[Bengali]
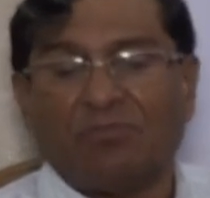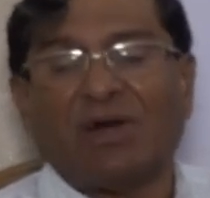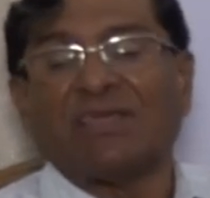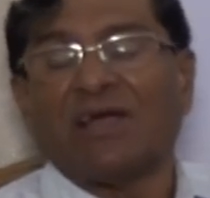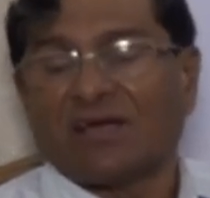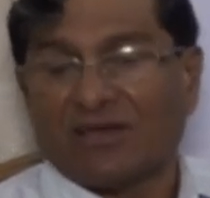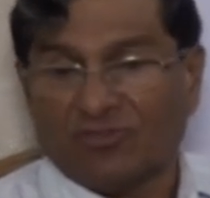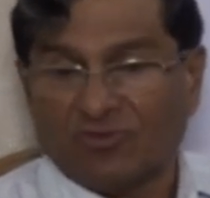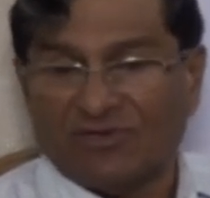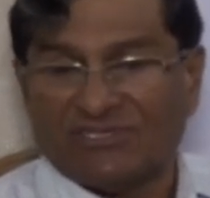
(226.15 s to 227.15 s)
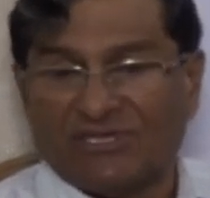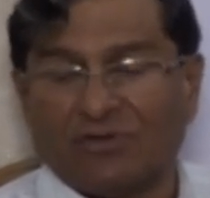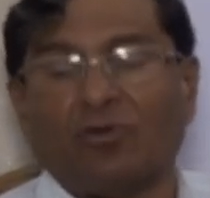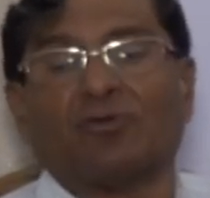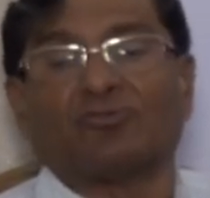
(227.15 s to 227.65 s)
বাড়ি আক্রান্ত হয়েছে
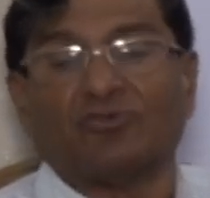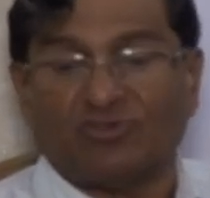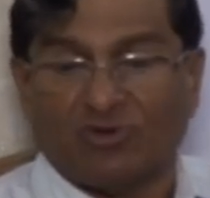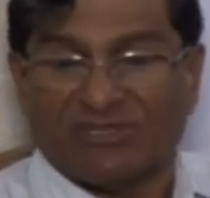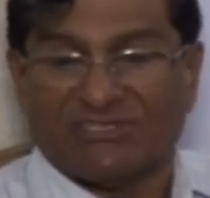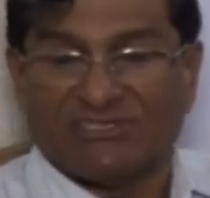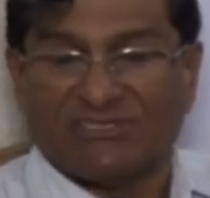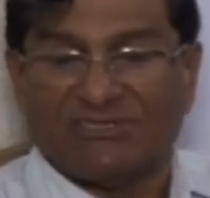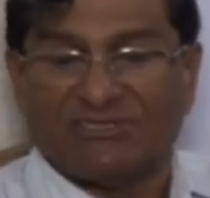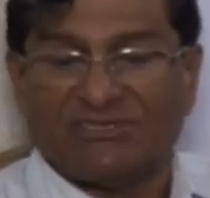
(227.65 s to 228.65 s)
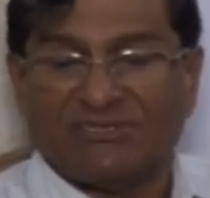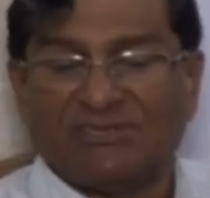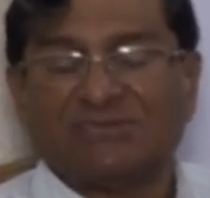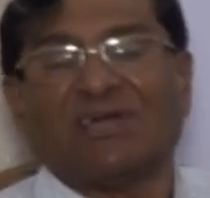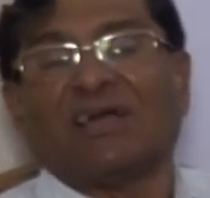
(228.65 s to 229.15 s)
রক্ত ঝরেছে
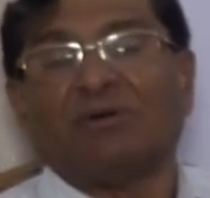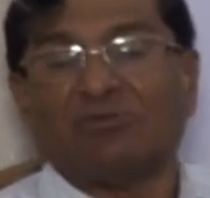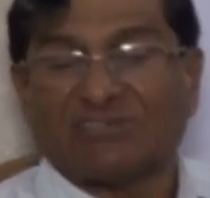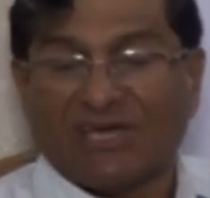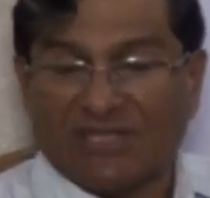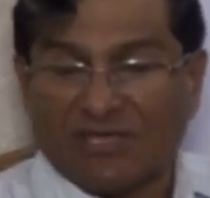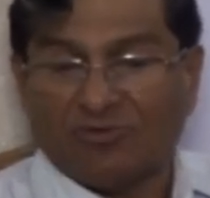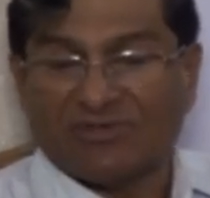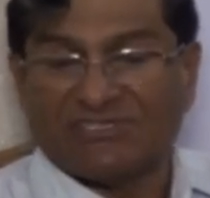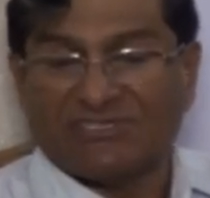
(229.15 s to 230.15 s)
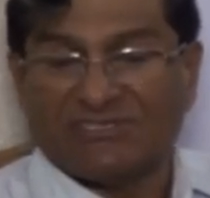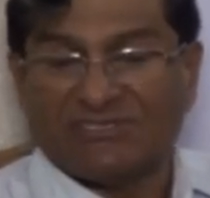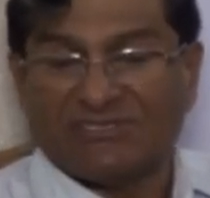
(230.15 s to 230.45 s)
টাকা পয়সা আদায় করেছে